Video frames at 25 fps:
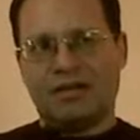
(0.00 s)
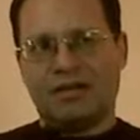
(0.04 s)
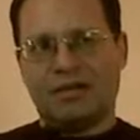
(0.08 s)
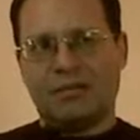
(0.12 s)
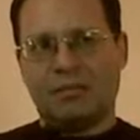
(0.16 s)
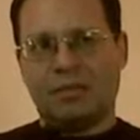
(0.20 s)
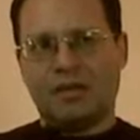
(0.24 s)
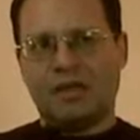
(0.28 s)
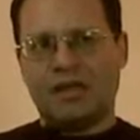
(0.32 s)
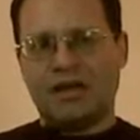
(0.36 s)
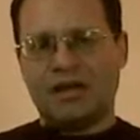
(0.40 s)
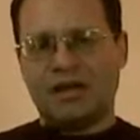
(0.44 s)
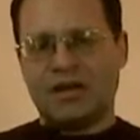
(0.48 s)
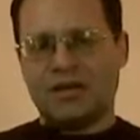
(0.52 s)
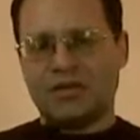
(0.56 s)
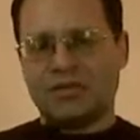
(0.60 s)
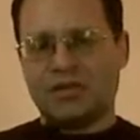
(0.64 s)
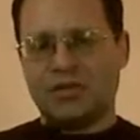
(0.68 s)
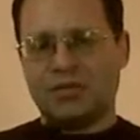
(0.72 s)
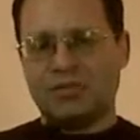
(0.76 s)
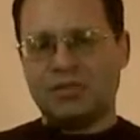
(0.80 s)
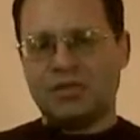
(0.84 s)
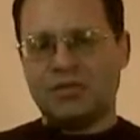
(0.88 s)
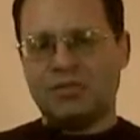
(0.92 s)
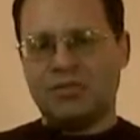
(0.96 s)
под
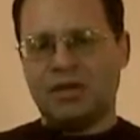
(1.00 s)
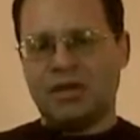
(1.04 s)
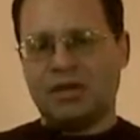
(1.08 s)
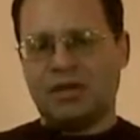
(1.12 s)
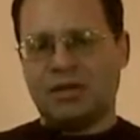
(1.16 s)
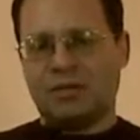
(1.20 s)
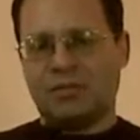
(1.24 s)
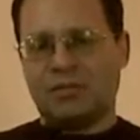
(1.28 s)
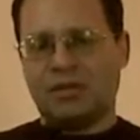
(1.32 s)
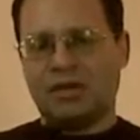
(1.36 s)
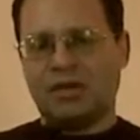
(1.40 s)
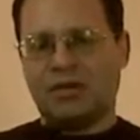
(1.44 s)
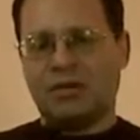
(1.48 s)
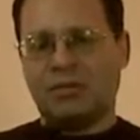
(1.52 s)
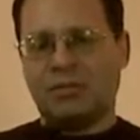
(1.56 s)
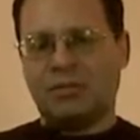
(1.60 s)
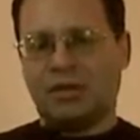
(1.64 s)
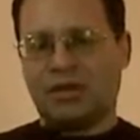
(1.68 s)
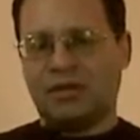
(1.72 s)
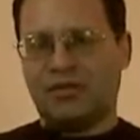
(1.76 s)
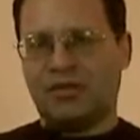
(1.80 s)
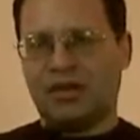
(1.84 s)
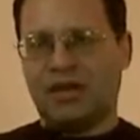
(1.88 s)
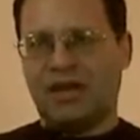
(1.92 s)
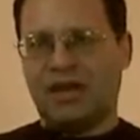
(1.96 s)
оранжевым цветом
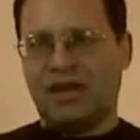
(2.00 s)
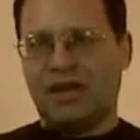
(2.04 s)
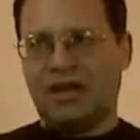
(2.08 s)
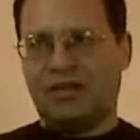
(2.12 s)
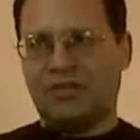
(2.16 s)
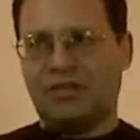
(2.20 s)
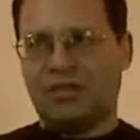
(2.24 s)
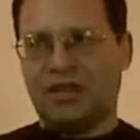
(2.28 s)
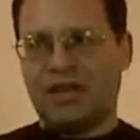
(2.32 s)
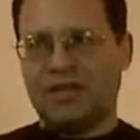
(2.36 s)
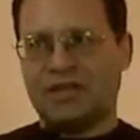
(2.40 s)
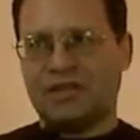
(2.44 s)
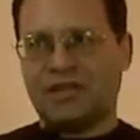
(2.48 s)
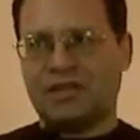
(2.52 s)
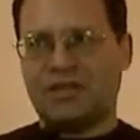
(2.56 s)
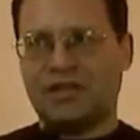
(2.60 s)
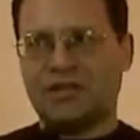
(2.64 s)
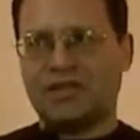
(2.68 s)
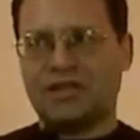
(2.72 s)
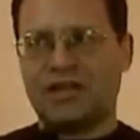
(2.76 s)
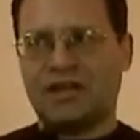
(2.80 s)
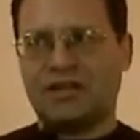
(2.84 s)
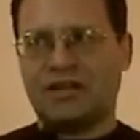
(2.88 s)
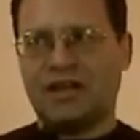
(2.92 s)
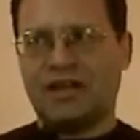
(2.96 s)
продвигали к власти
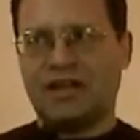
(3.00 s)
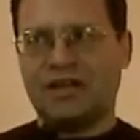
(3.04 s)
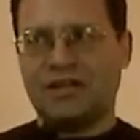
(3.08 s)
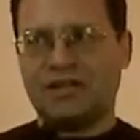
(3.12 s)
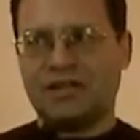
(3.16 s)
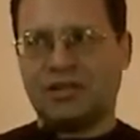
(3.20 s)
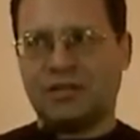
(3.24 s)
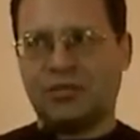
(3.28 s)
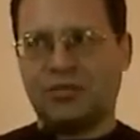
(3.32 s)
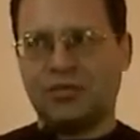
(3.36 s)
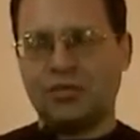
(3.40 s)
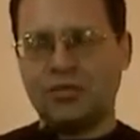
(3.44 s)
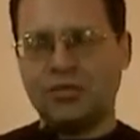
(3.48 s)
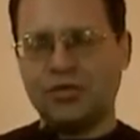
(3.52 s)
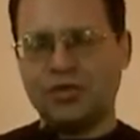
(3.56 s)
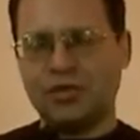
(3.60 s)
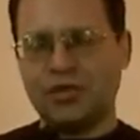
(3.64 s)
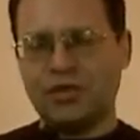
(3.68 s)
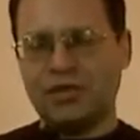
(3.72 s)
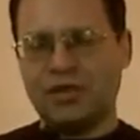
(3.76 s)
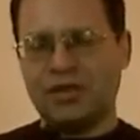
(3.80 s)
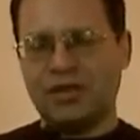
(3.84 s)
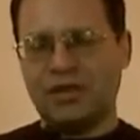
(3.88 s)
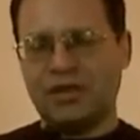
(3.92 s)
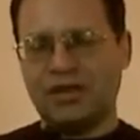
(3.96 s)
националистов
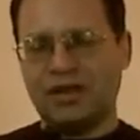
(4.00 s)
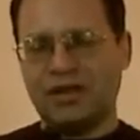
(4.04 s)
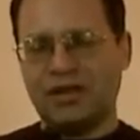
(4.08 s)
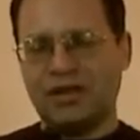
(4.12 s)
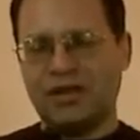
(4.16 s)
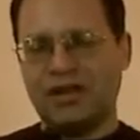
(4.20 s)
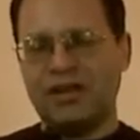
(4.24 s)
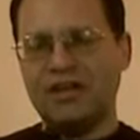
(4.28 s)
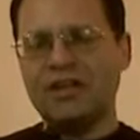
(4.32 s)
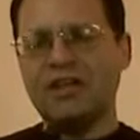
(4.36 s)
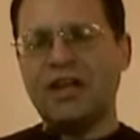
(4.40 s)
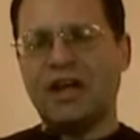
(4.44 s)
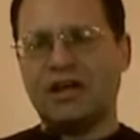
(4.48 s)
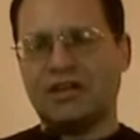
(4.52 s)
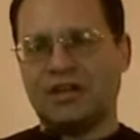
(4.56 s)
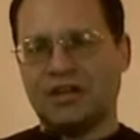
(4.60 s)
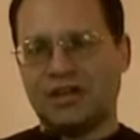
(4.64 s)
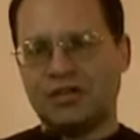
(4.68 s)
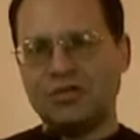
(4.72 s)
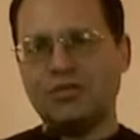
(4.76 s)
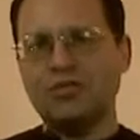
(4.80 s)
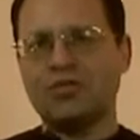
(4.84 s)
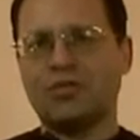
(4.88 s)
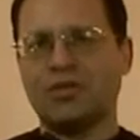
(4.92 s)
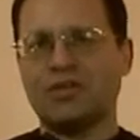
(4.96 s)
Ющенко и
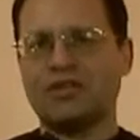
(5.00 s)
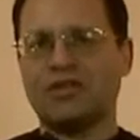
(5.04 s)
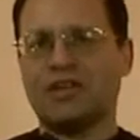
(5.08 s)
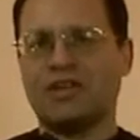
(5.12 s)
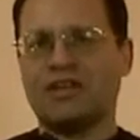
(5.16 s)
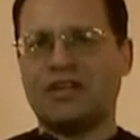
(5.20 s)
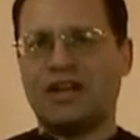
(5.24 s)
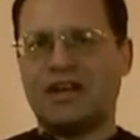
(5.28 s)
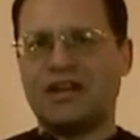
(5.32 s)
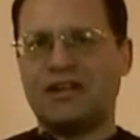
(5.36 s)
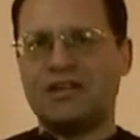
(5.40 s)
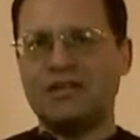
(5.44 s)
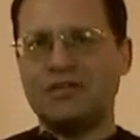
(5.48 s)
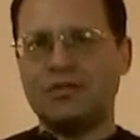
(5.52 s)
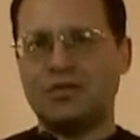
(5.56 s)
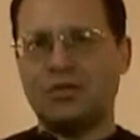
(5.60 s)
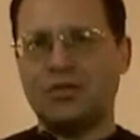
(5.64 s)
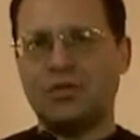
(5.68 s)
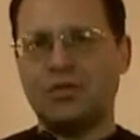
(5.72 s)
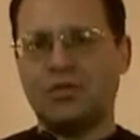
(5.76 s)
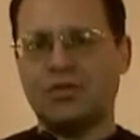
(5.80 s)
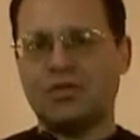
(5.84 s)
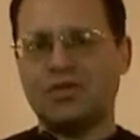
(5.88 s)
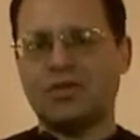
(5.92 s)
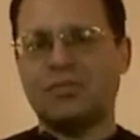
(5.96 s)
тогдашнюю
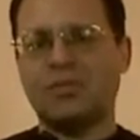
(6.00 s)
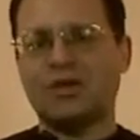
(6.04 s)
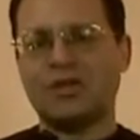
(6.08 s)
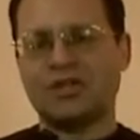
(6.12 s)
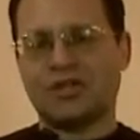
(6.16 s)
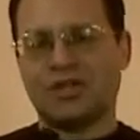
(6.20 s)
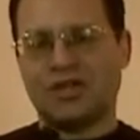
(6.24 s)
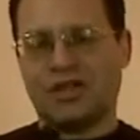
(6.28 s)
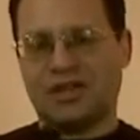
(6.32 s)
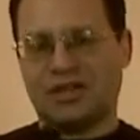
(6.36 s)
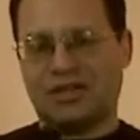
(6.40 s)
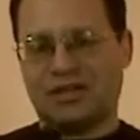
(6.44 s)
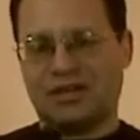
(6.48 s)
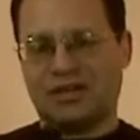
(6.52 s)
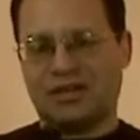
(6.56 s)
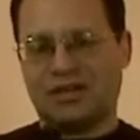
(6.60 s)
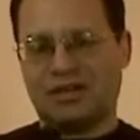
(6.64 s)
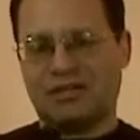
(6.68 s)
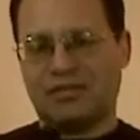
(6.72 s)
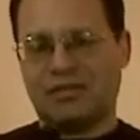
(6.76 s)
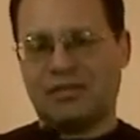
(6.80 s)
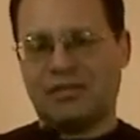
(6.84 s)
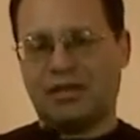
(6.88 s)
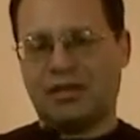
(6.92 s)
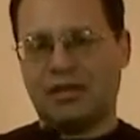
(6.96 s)
националистку Тимошенко.
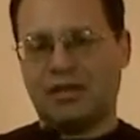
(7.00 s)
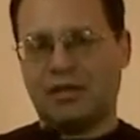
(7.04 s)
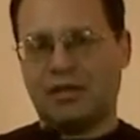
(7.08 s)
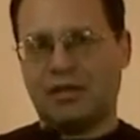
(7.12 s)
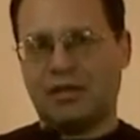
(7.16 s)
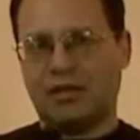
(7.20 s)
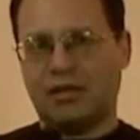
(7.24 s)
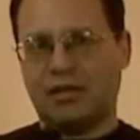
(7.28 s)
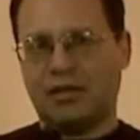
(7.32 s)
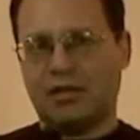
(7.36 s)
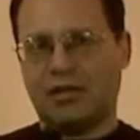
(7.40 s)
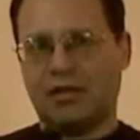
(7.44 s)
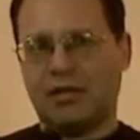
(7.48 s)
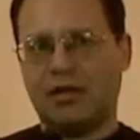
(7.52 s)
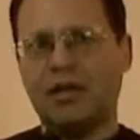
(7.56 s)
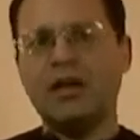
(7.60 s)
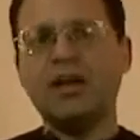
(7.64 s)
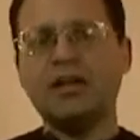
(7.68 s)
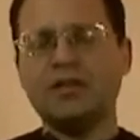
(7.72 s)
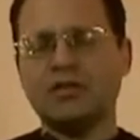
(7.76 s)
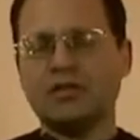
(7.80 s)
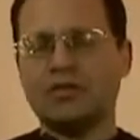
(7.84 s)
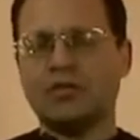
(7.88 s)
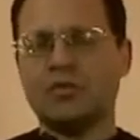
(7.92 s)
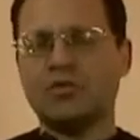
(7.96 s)

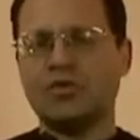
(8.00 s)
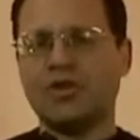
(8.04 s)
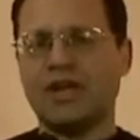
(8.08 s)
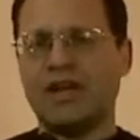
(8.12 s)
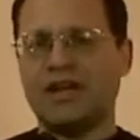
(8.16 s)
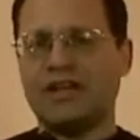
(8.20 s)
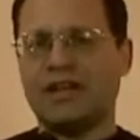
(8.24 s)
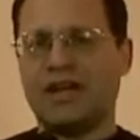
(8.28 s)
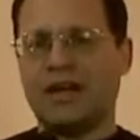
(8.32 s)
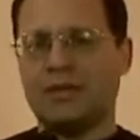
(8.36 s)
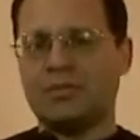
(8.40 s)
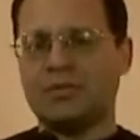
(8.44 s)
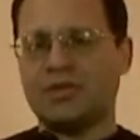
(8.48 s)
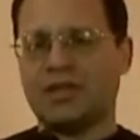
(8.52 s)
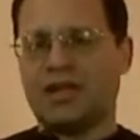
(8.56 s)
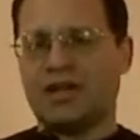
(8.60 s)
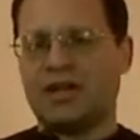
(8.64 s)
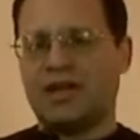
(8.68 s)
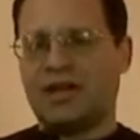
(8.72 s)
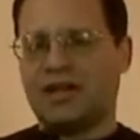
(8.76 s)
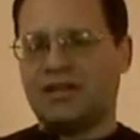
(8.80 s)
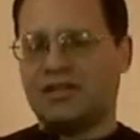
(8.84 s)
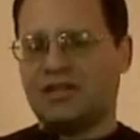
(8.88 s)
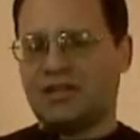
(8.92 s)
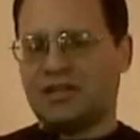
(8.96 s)
Это случайное
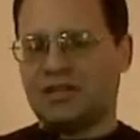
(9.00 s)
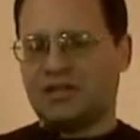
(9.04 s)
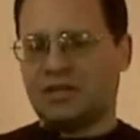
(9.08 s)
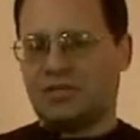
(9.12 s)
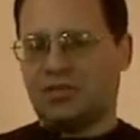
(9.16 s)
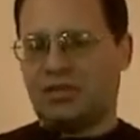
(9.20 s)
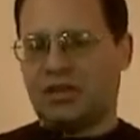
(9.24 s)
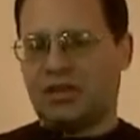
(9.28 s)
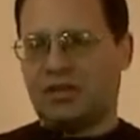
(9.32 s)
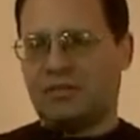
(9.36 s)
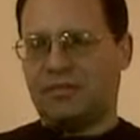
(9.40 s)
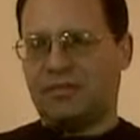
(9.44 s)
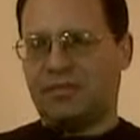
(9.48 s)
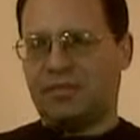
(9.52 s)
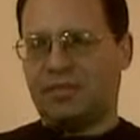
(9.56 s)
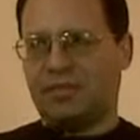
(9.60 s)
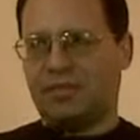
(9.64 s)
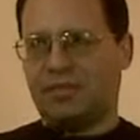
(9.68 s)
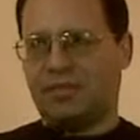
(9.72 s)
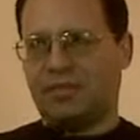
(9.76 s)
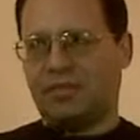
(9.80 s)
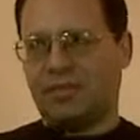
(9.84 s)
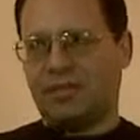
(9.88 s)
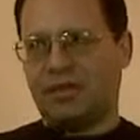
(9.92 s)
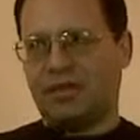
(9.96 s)
обстоятельство –
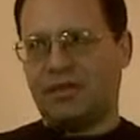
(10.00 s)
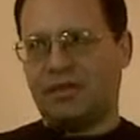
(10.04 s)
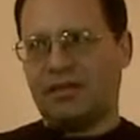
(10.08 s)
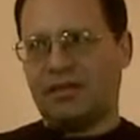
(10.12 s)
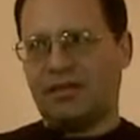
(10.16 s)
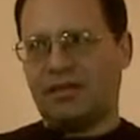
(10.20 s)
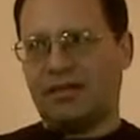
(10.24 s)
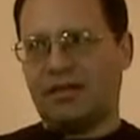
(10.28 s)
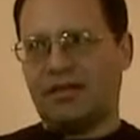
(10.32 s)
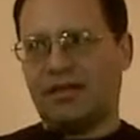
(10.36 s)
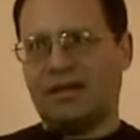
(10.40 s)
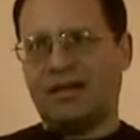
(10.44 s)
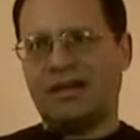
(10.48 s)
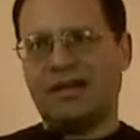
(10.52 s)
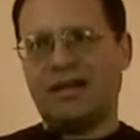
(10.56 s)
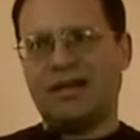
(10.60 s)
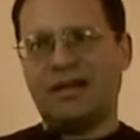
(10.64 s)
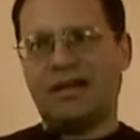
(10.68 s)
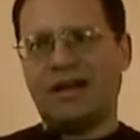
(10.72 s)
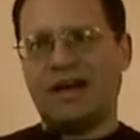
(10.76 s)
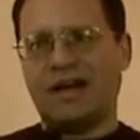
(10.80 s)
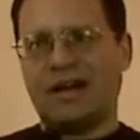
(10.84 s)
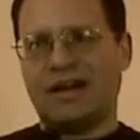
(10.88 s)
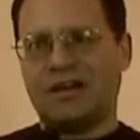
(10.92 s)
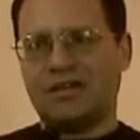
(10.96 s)

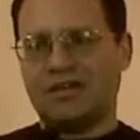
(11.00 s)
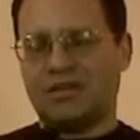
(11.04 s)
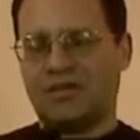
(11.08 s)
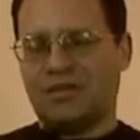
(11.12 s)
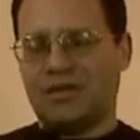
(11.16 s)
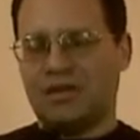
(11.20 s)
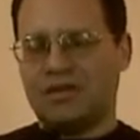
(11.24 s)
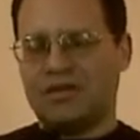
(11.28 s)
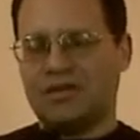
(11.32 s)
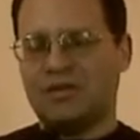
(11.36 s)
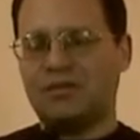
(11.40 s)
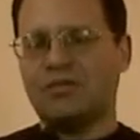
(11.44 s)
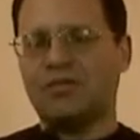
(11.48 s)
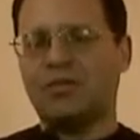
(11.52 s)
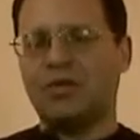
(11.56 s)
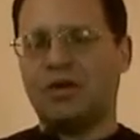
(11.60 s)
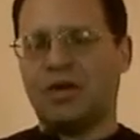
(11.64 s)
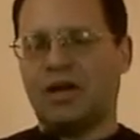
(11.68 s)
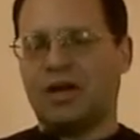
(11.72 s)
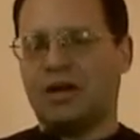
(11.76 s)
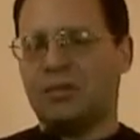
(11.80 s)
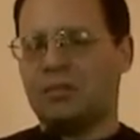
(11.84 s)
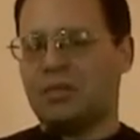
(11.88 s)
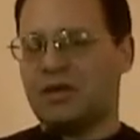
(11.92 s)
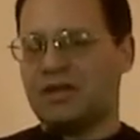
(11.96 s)
оранжевая
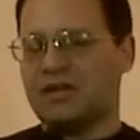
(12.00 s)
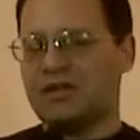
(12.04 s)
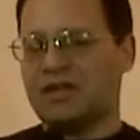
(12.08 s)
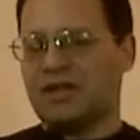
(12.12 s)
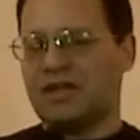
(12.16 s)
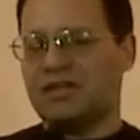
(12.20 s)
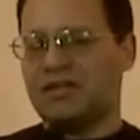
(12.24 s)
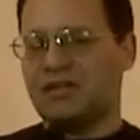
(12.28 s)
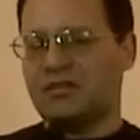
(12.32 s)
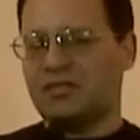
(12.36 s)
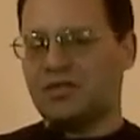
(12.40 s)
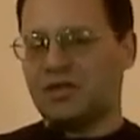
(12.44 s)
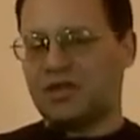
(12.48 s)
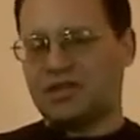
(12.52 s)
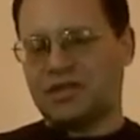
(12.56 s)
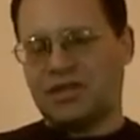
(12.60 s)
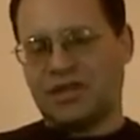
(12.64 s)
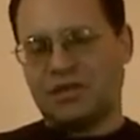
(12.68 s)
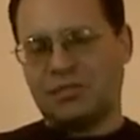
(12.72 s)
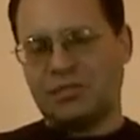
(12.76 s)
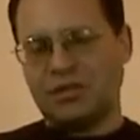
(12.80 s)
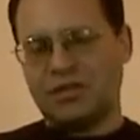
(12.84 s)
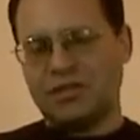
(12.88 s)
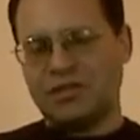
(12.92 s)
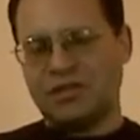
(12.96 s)
символика происходивших
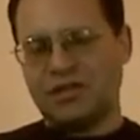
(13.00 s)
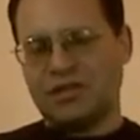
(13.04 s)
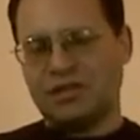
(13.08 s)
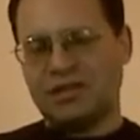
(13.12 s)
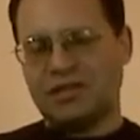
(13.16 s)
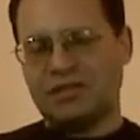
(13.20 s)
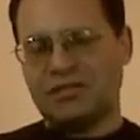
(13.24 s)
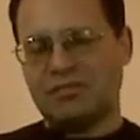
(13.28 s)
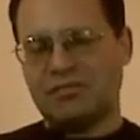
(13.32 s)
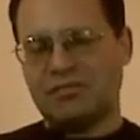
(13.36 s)
событий.